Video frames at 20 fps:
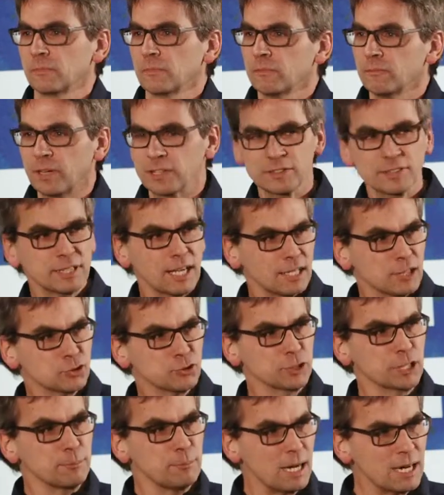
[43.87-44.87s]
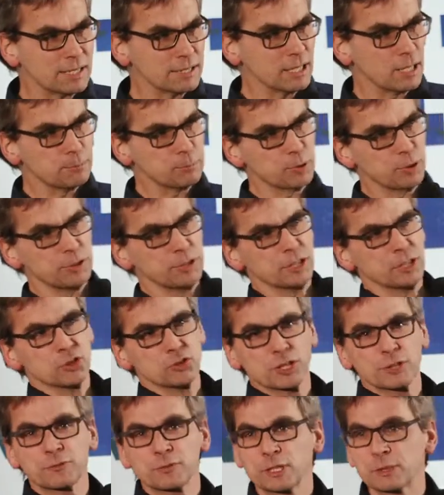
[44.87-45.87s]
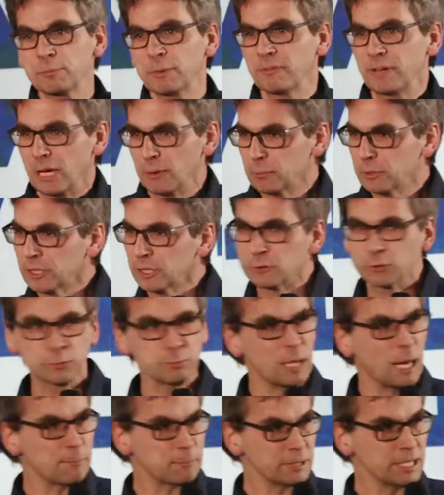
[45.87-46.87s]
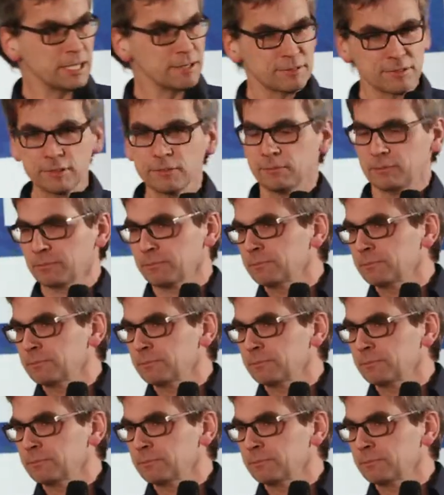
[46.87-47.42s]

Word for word: Was ich da alles schon gemacht habe, könnt ihr in der schriftlichen Bewerbung da drüben ablesen.